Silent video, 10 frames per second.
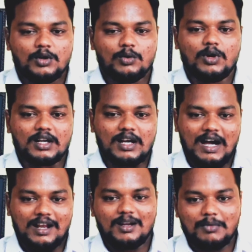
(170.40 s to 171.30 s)
ஒரு
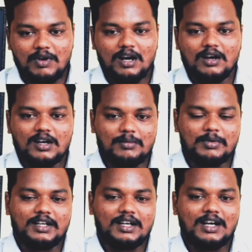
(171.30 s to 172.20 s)
கார் நம்ம வாங்குகிறோம்
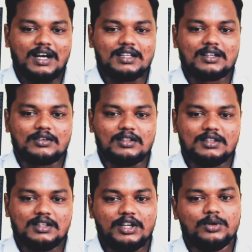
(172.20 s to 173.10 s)
அப்படின்னா அதற்கு
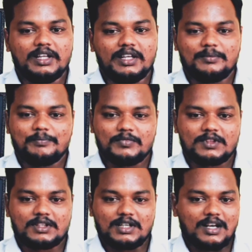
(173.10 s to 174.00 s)
வந்து டியூட்டி
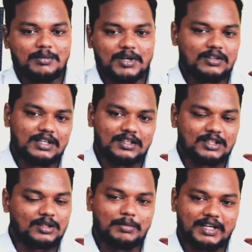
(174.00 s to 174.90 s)
கண்டிப்பாக வந்து
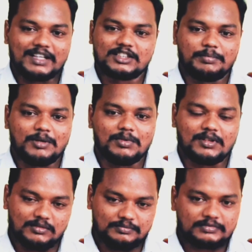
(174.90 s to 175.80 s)
எல்லாத்துக்கும் நம்ம டேக்ஸ் பே
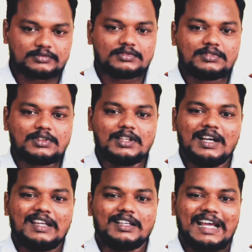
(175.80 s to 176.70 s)
பண்ணணும்
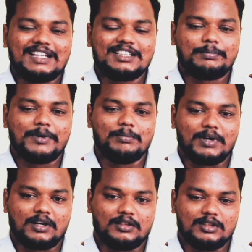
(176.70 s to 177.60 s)
அந்த டேக்ஸ் பே
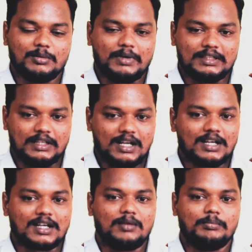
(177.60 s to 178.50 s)
பண்ணுறது வந்து பார்த்தீங்கன்னா
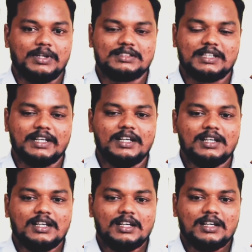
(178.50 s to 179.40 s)
கம்பல்சரி
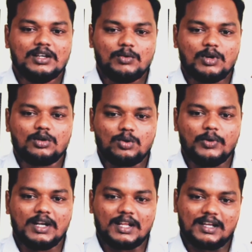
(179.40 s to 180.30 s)
ஒரு டூ
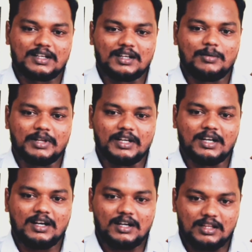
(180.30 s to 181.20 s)
வீலராக இருக்குது அப்படின்னா
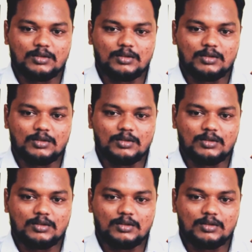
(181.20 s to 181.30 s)
அதாவது